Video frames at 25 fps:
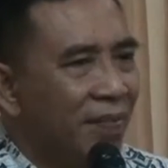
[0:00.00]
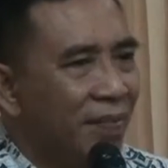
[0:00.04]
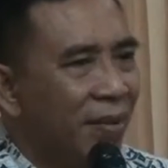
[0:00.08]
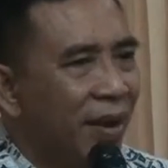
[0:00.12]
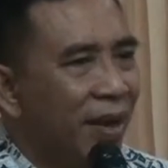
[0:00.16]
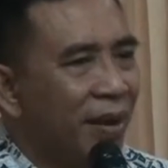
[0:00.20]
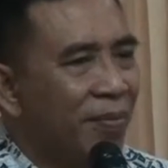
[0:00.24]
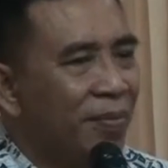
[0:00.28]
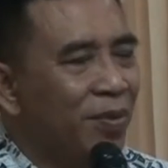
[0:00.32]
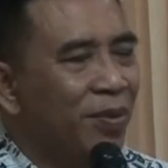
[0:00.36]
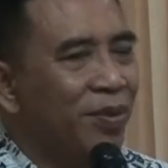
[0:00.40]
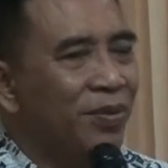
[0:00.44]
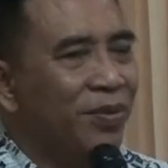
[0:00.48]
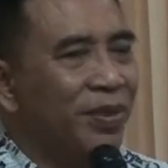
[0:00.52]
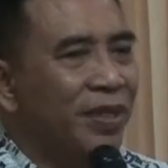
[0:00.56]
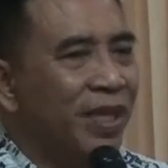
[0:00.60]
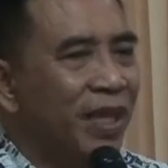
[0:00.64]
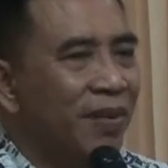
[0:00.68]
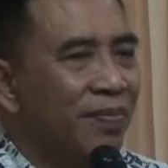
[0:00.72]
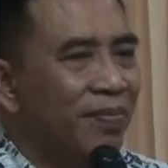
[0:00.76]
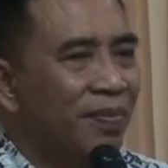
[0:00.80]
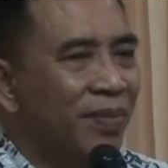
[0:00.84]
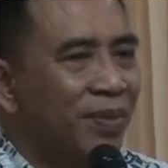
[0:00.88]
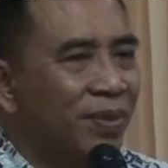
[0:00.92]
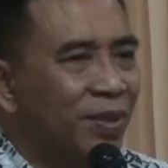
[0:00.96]
Pak Ibu
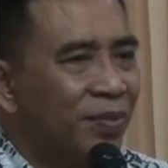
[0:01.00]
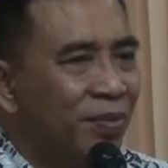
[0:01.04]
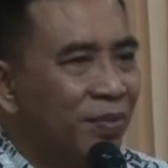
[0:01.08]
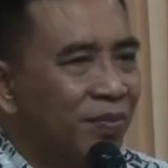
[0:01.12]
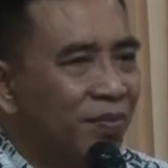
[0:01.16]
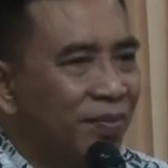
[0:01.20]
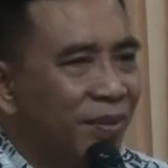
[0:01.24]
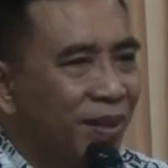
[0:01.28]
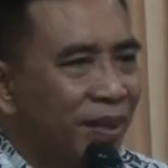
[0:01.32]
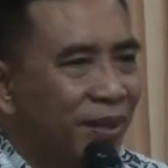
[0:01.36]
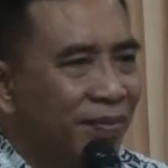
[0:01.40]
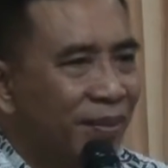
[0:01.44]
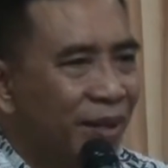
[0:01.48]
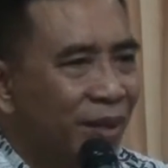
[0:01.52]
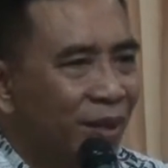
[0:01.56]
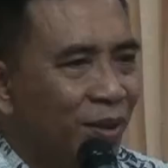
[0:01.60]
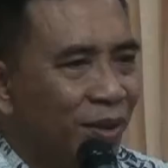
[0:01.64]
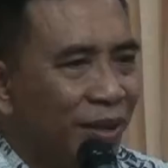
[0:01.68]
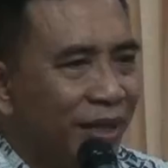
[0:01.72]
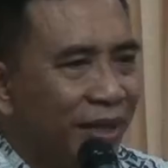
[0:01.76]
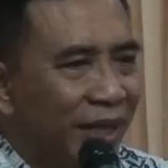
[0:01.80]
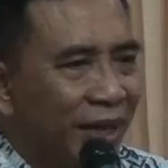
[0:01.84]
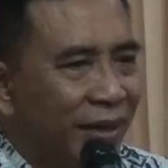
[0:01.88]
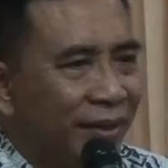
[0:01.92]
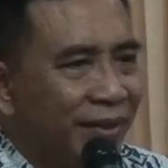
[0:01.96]
jadi
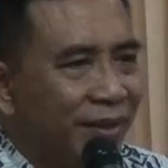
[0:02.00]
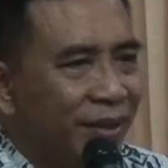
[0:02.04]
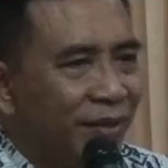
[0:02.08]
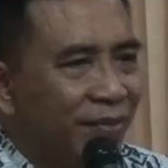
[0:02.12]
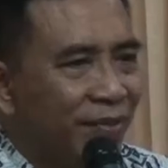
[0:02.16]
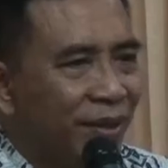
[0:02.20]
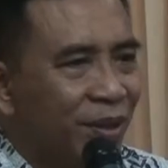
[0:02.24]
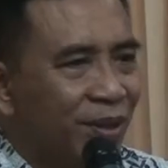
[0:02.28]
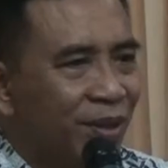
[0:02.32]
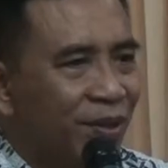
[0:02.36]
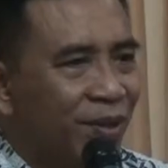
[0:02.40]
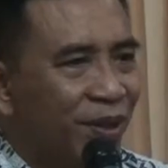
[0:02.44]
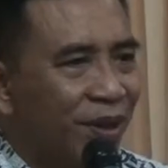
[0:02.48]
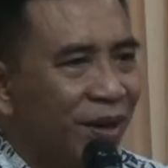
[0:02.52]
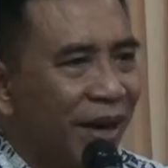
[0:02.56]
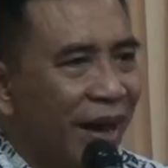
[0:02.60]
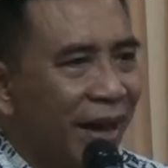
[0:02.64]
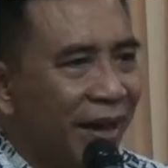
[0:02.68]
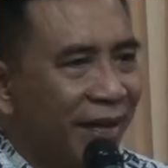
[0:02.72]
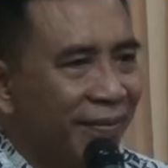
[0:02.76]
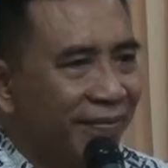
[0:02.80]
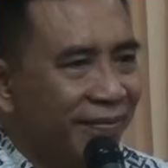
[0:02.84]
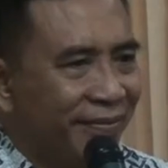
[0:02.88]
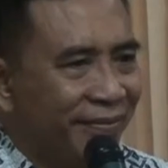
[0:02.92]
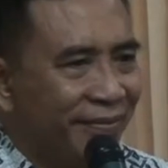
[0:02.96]
pendidik bersyukur
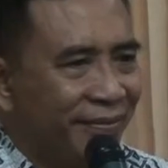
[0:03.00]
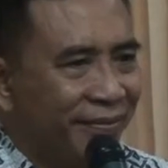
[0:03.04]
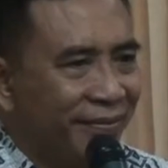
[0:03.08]
nggak?